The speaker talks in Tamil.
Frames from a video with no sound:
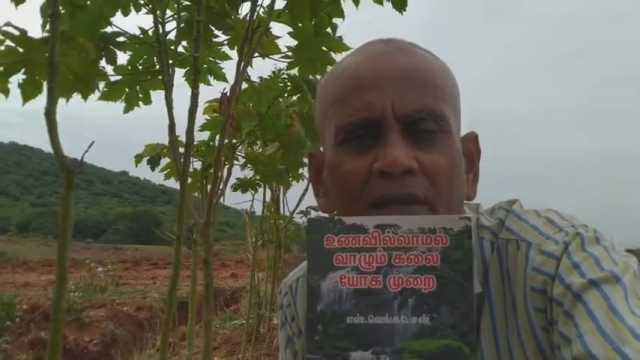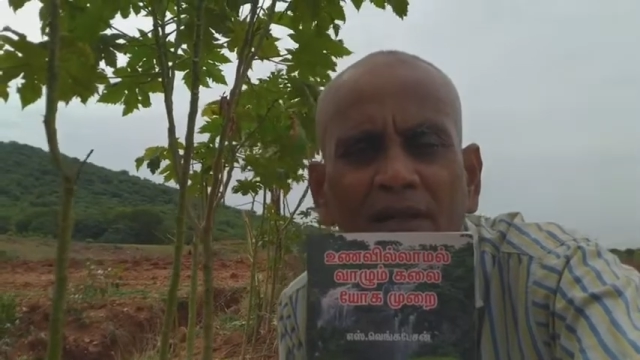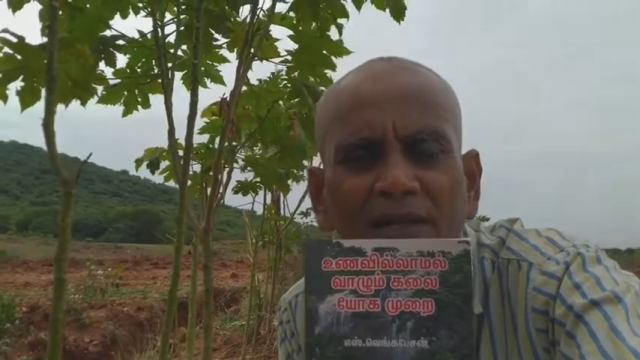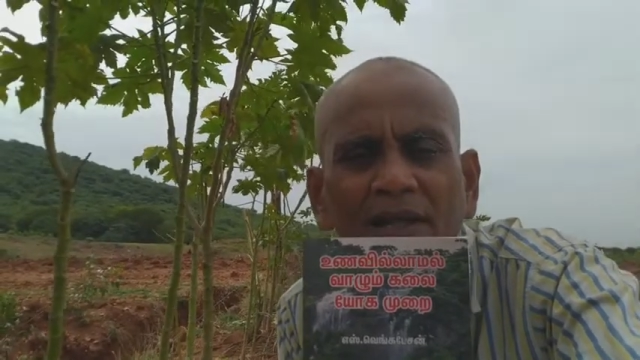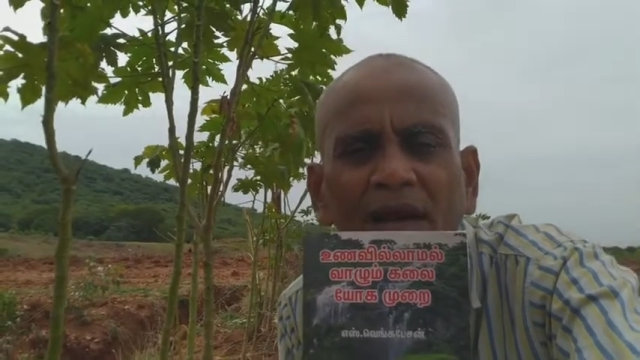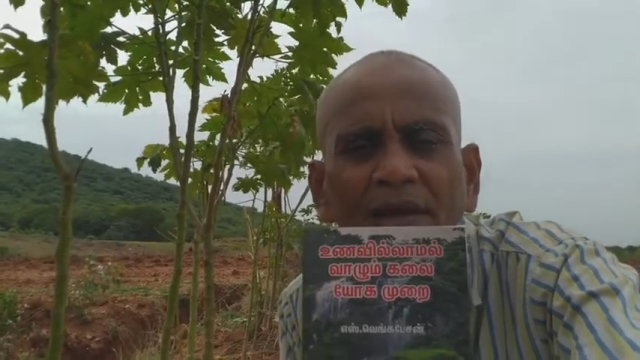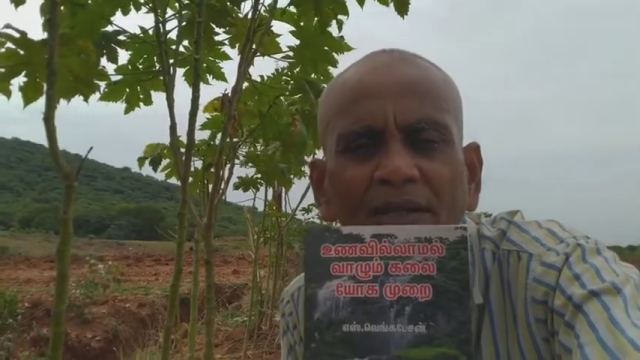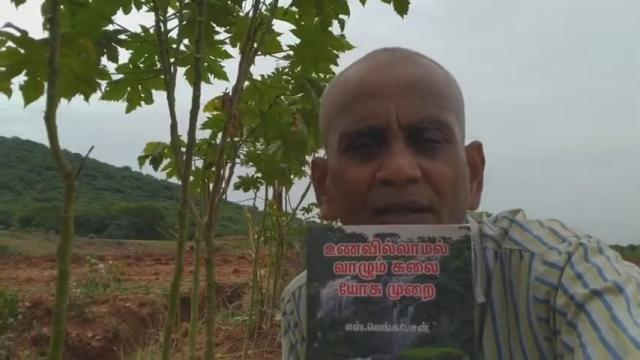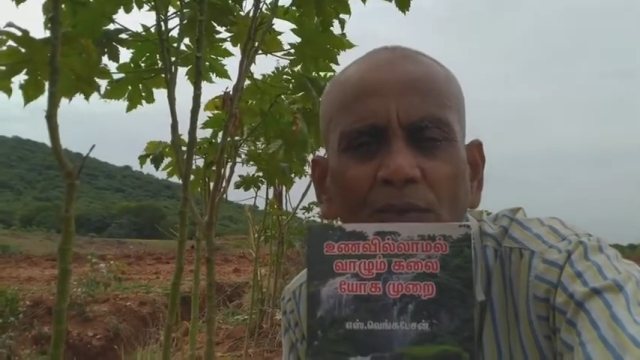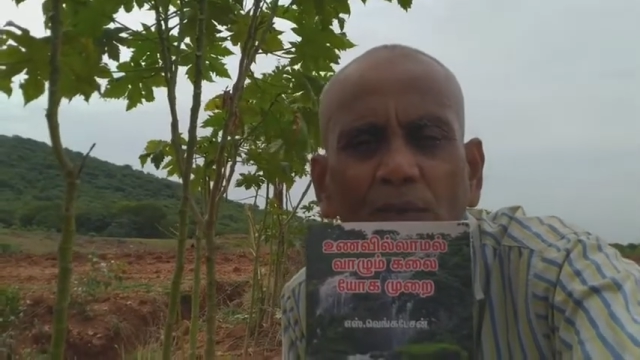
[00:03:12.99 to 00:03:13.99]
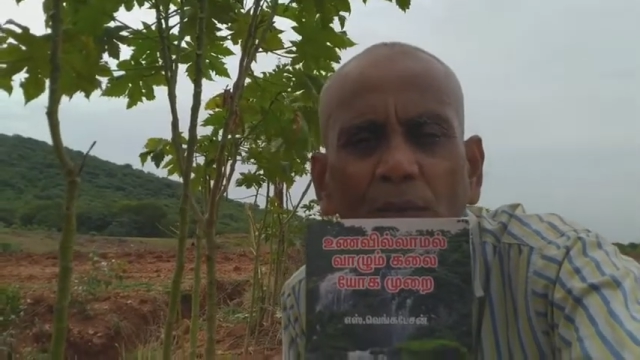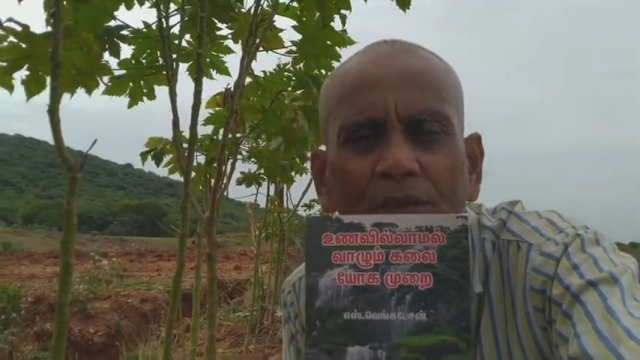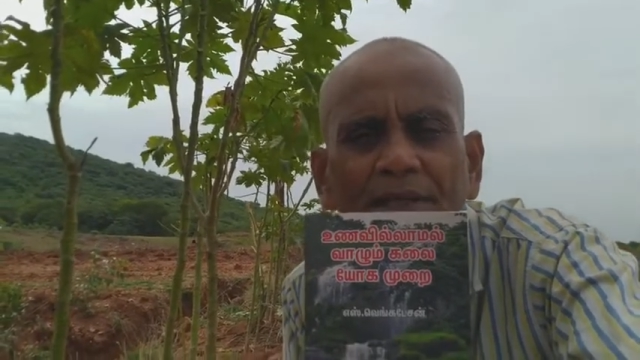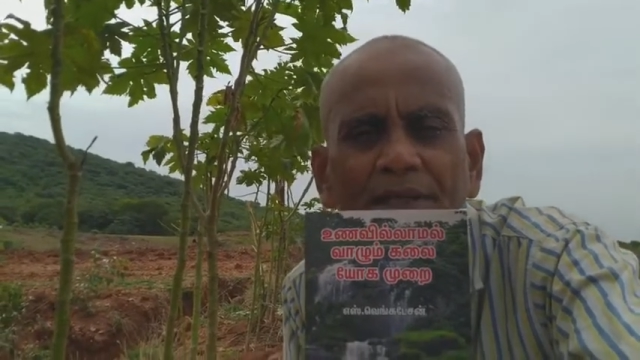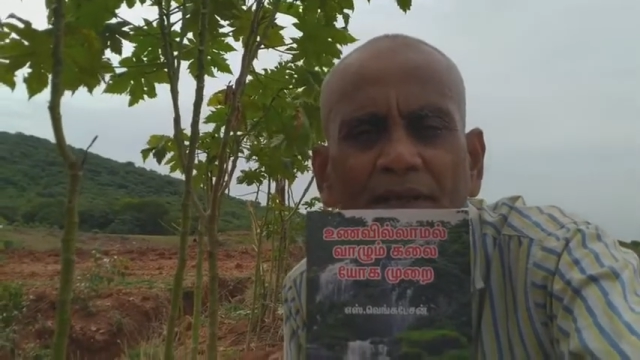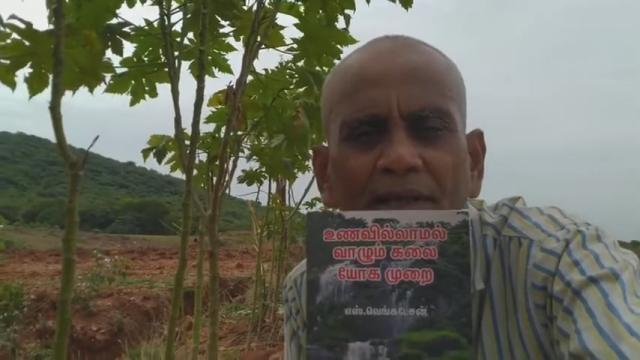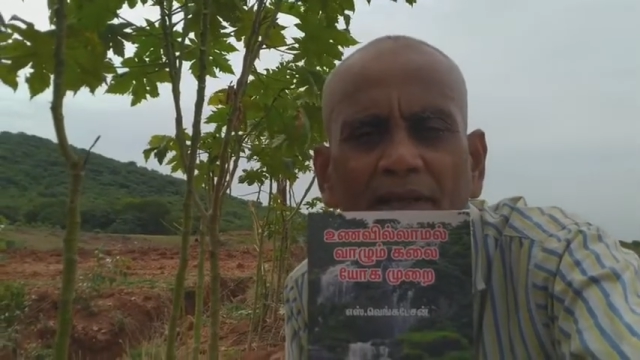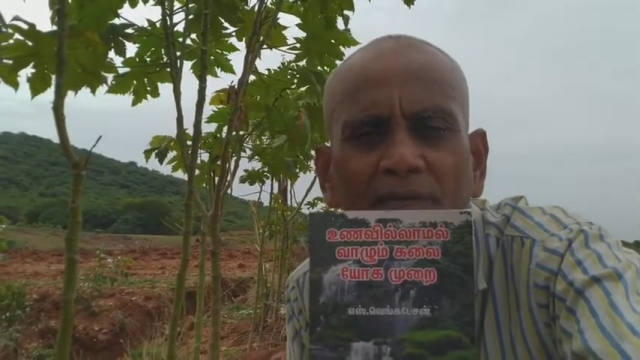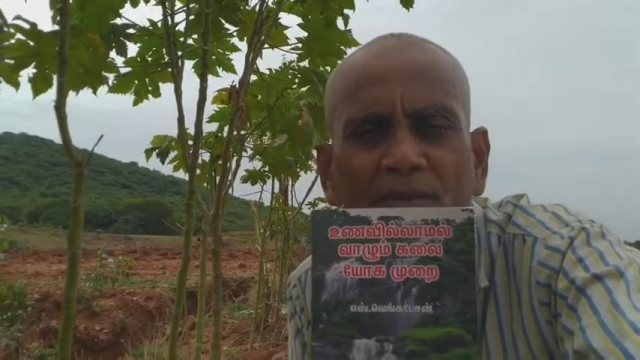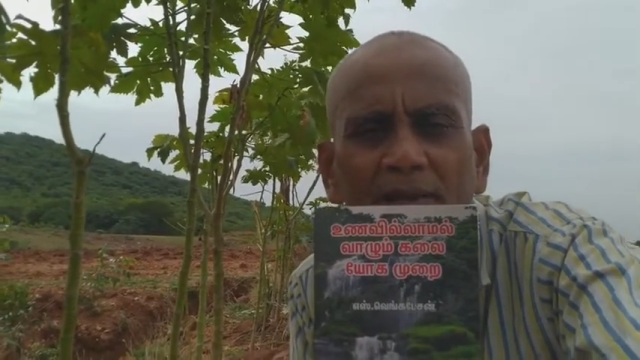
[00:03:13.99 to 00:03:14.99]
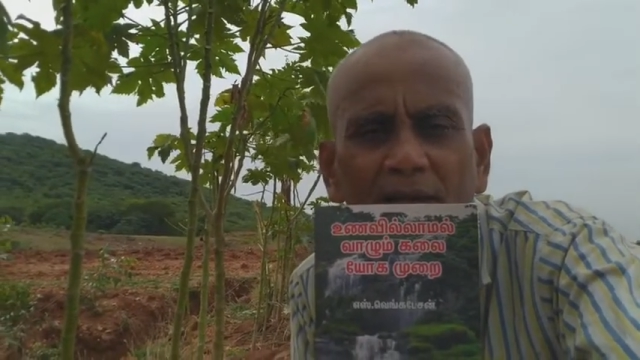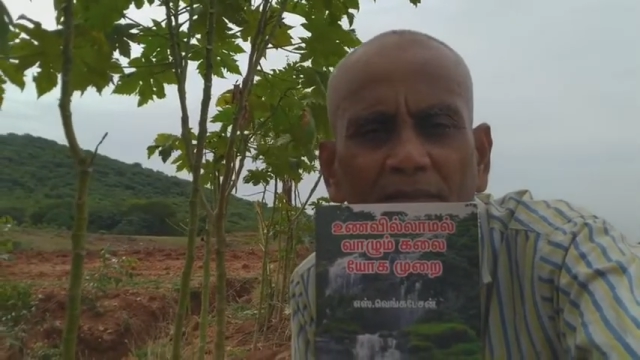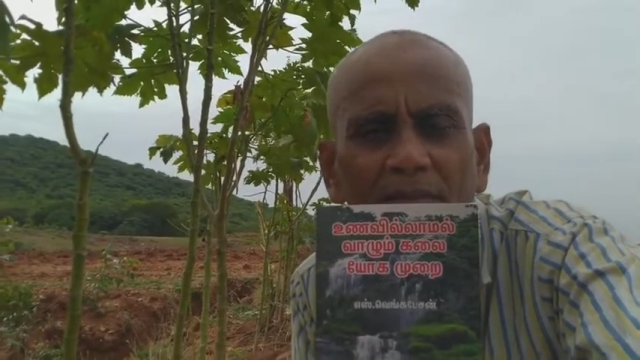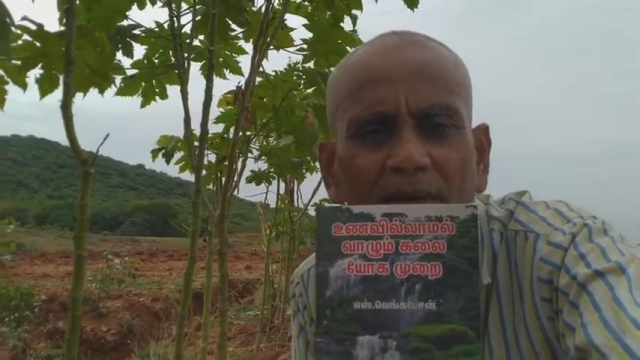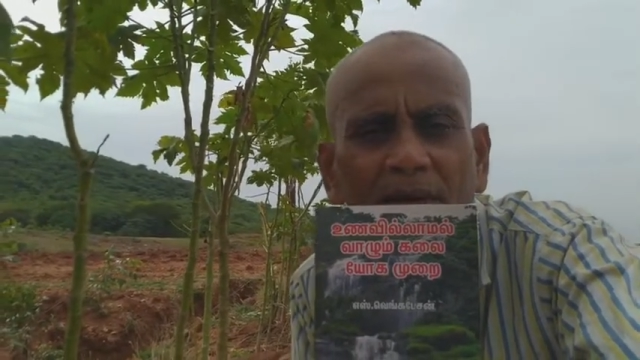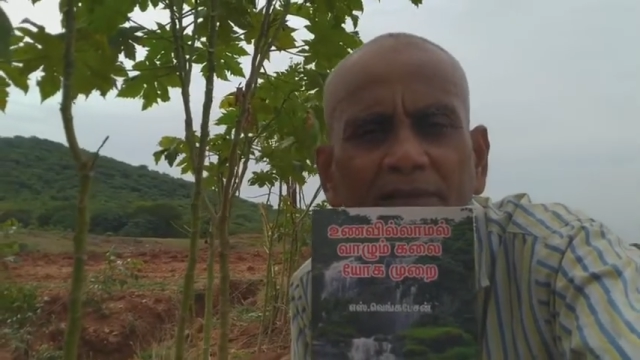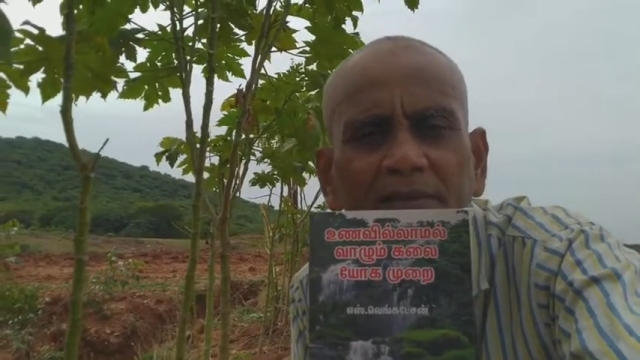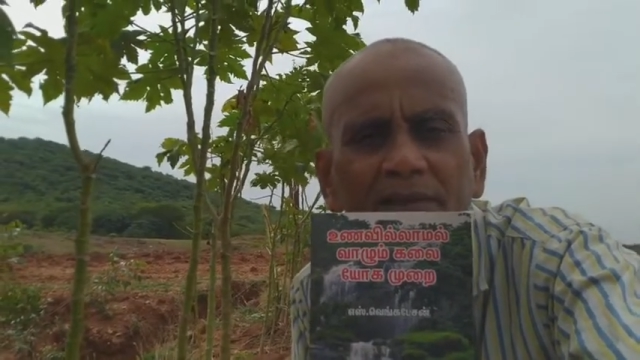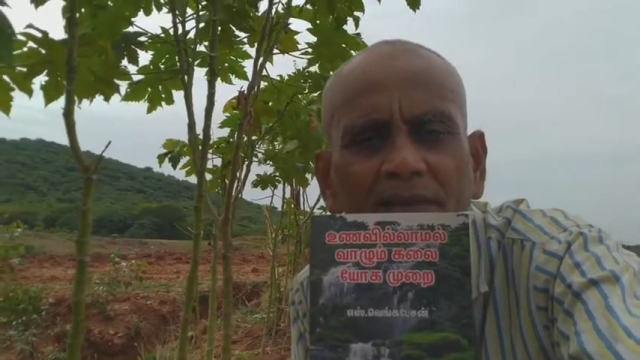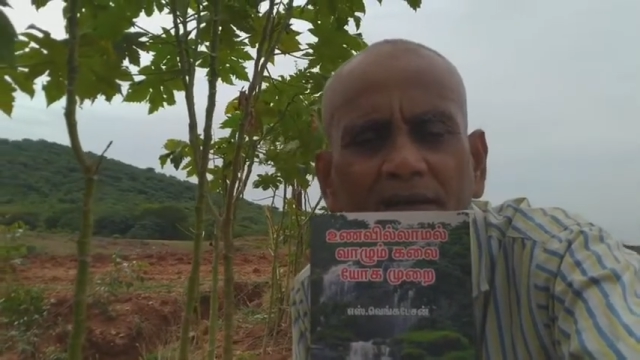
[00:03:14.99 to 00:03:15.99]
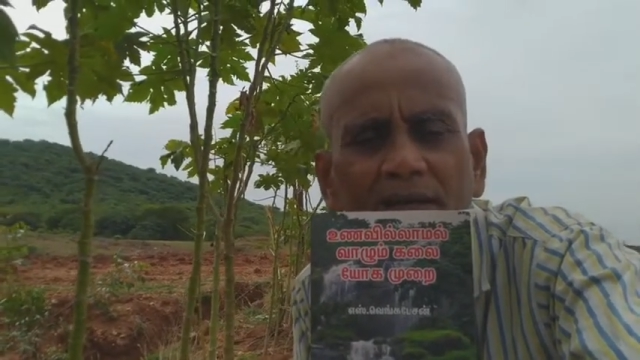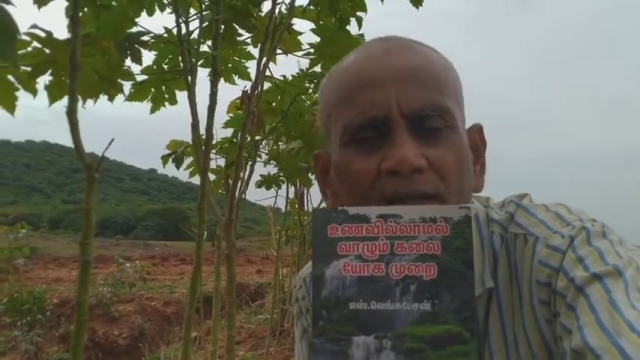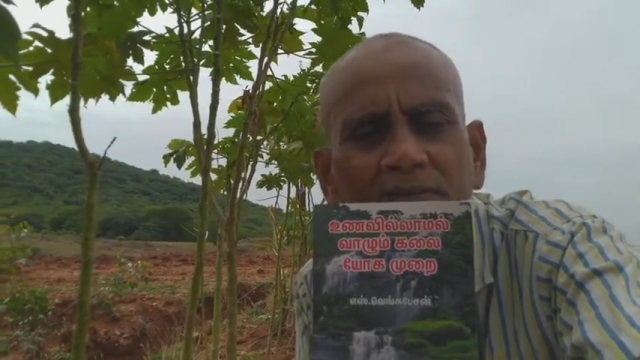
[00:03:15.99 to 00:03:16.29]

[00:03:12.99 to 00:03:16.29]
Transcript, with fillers: கண்ணாடி ஒளி இலை நரம்பு மண்டலம் அந்த அது